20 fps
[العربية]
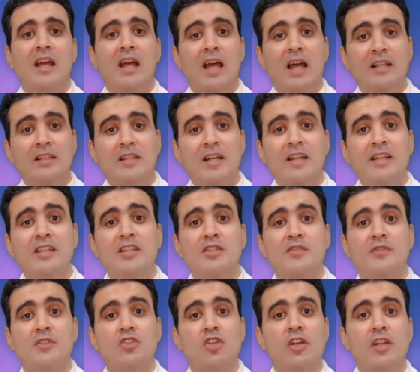
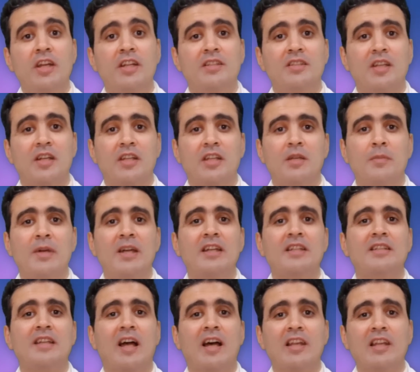هنركز في شرح
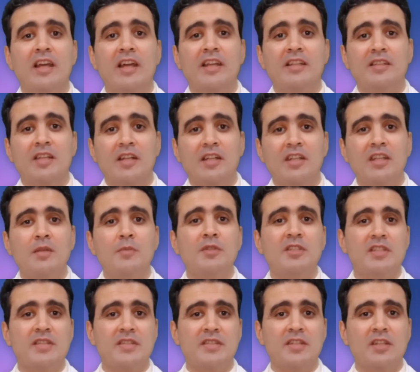التركيبات على
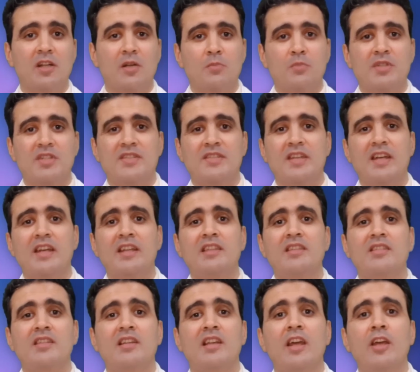تركيبة السيرم
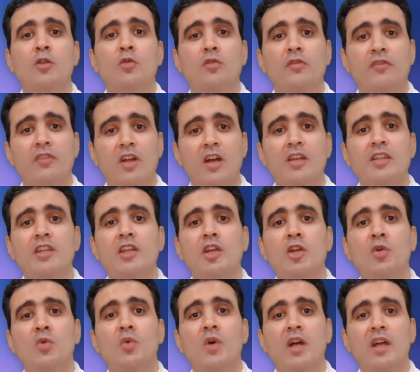بالذات لأنه في
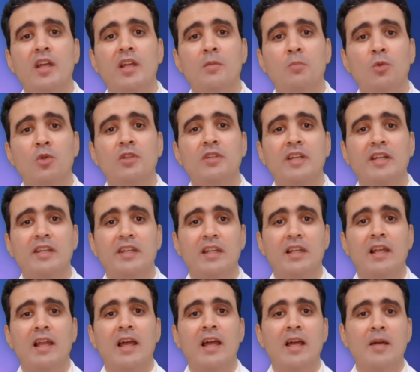رأيي هو المنتج
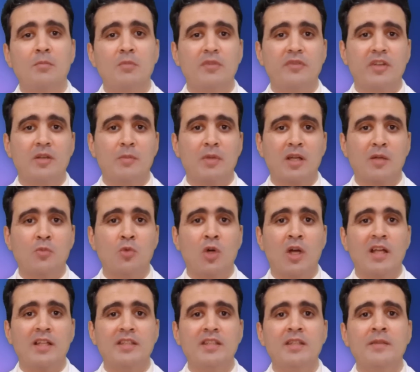الأهم في
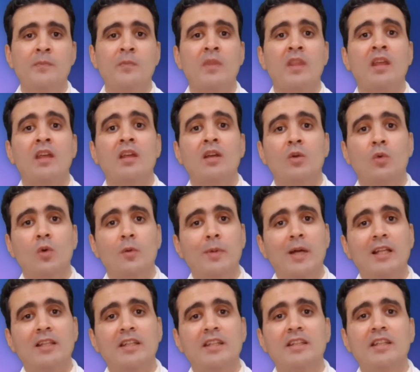المجموعة دي
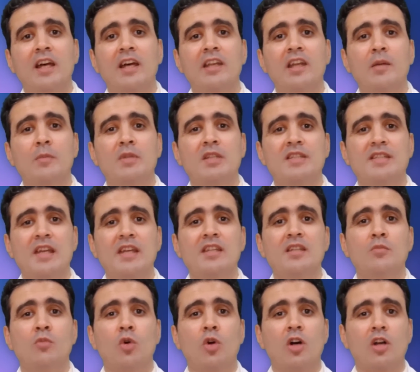وبعد كده هنعمل
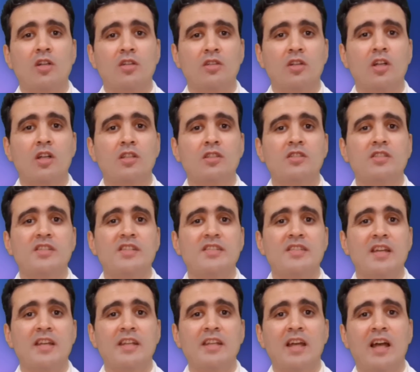زي مقارنات
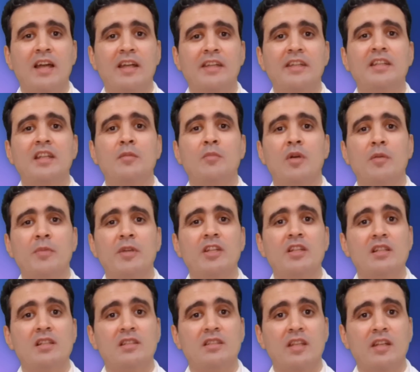سريعة كده ما
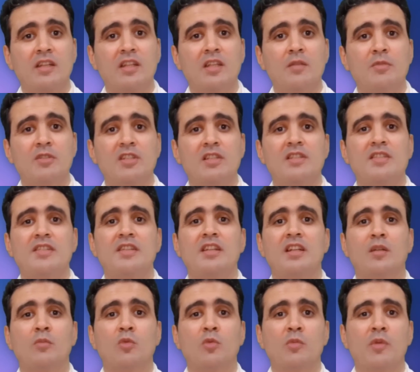بين تركيبة
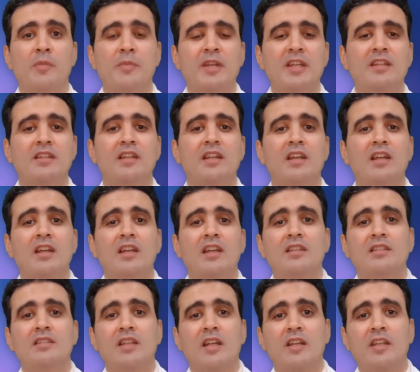السيرم وما بين
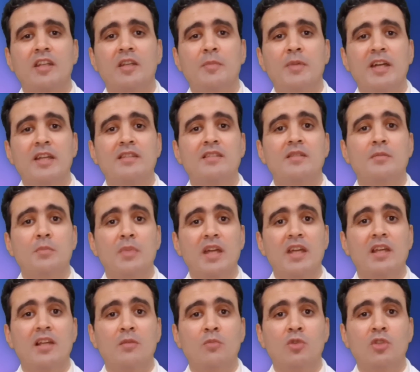تركيبات
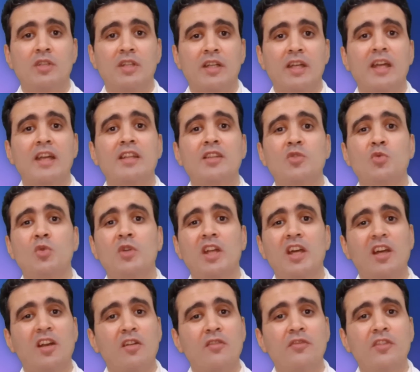باقي المنتجات
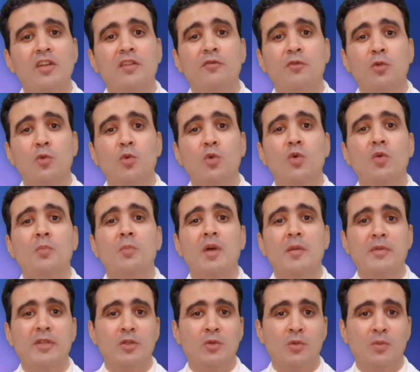ونعرف الفروق ما
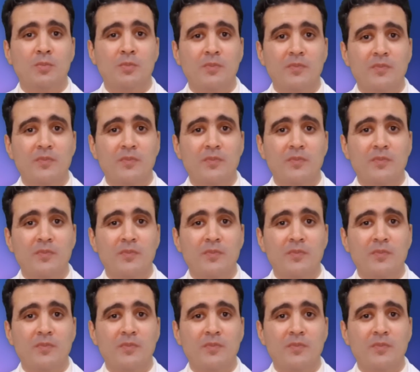بينهم